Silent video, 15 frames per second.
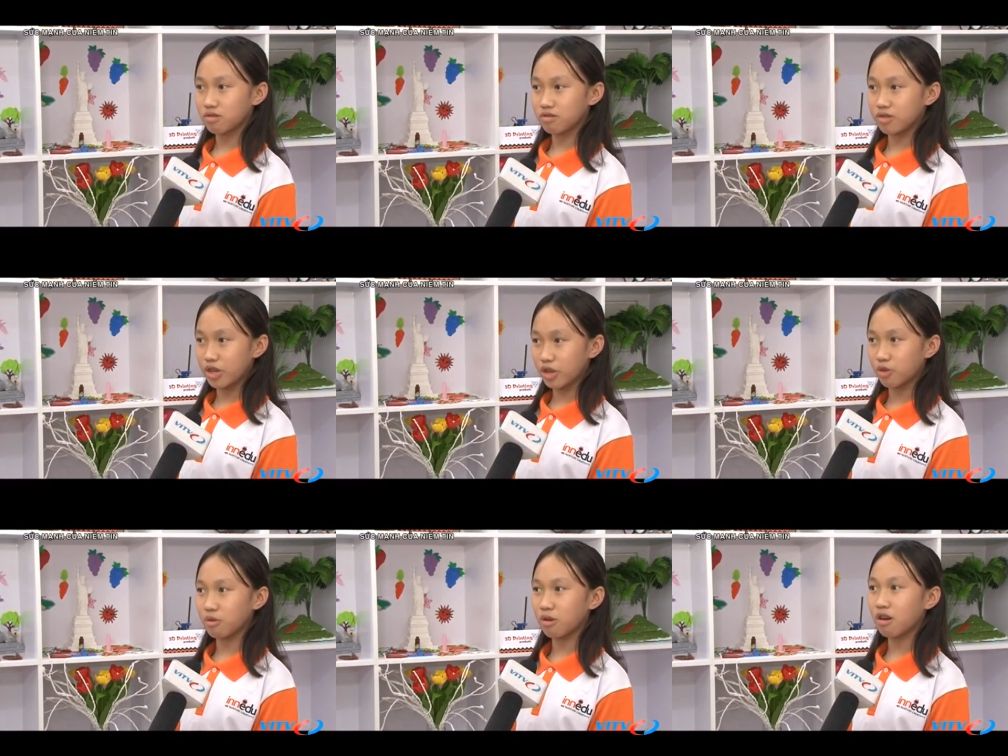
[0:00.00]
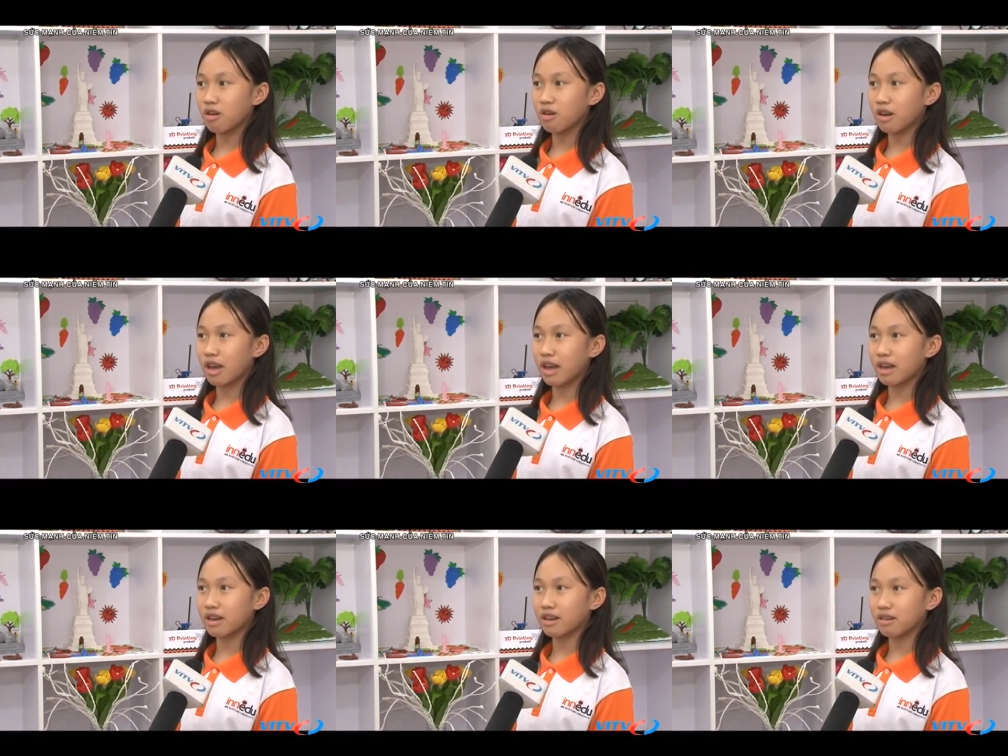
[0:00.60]
nhiều hơn
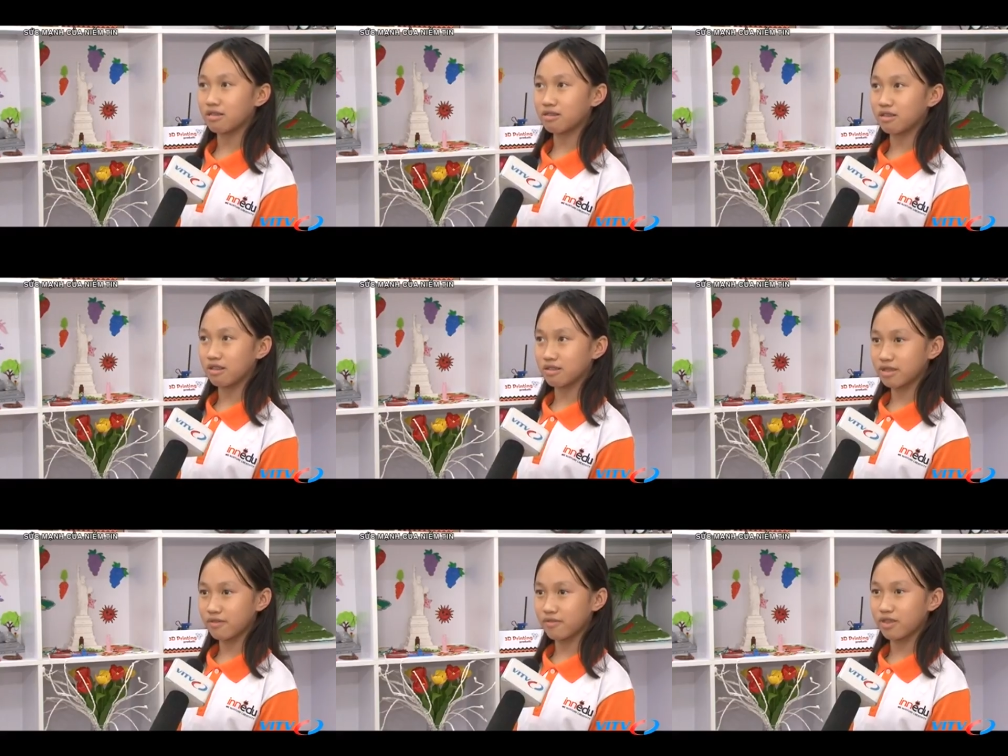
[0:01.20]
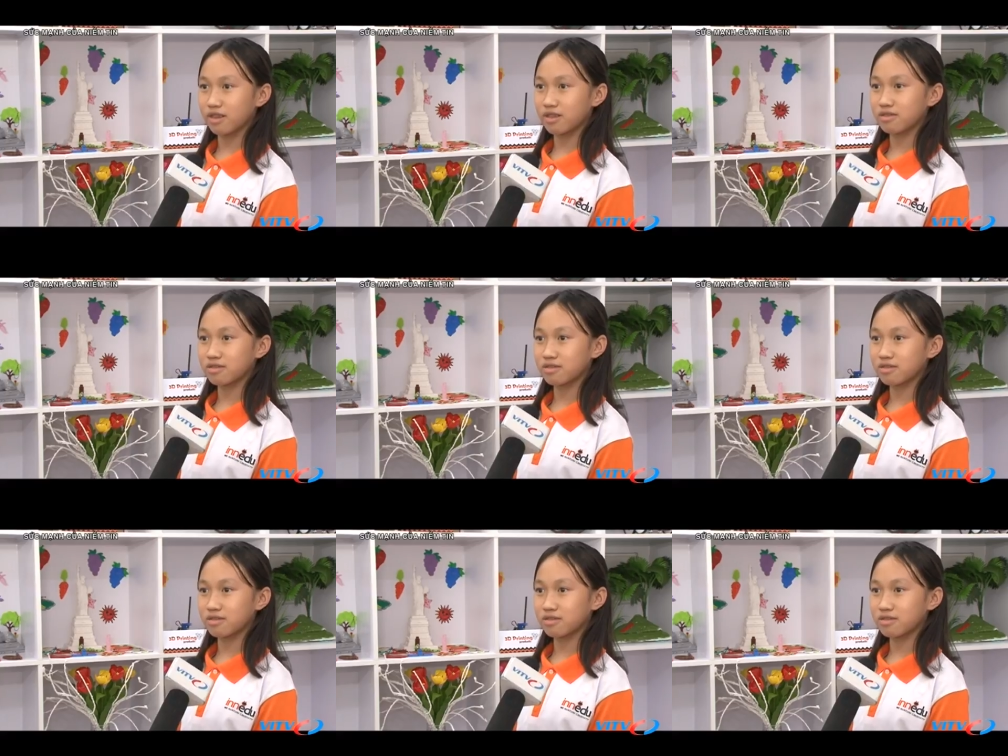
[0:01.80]
là ở sách vở